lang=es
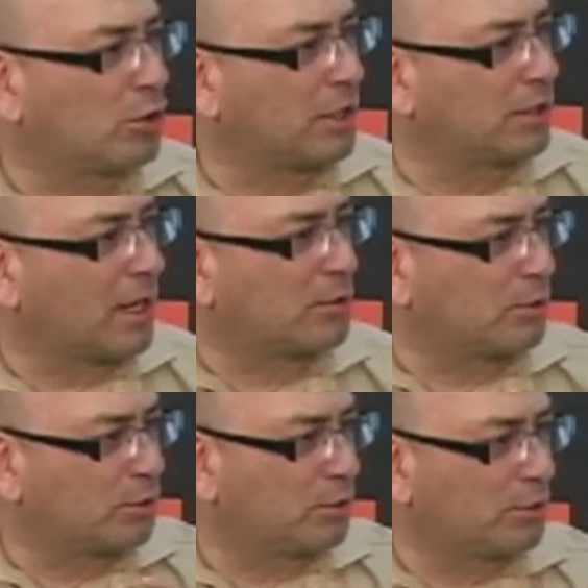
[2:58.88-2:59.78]
los
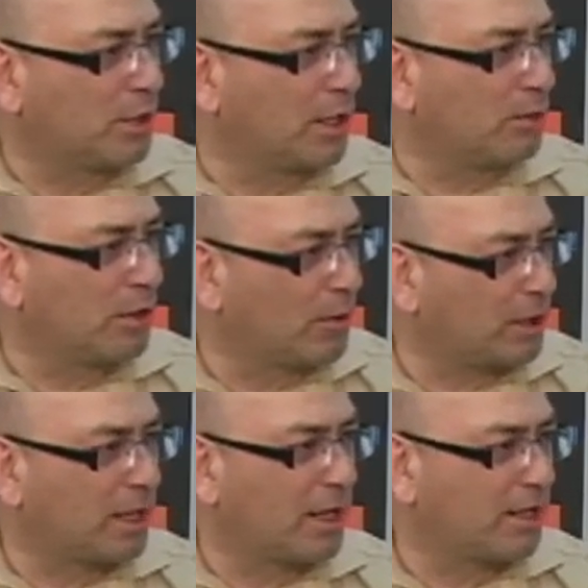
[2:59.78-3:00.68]
estratos, teniendo en
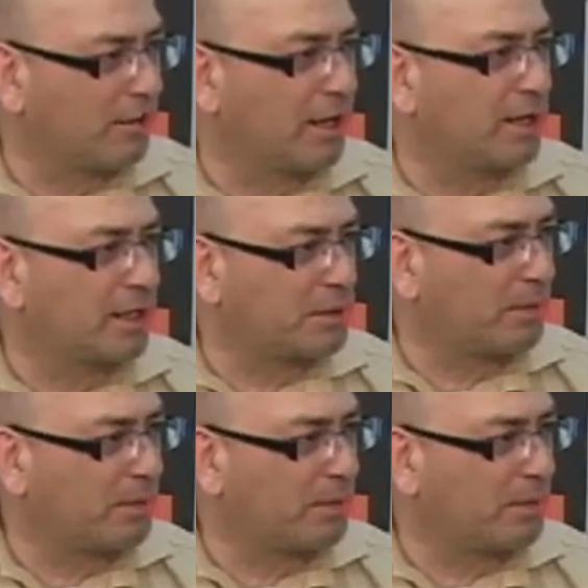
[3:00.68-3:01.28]
cuenta que hay diferentes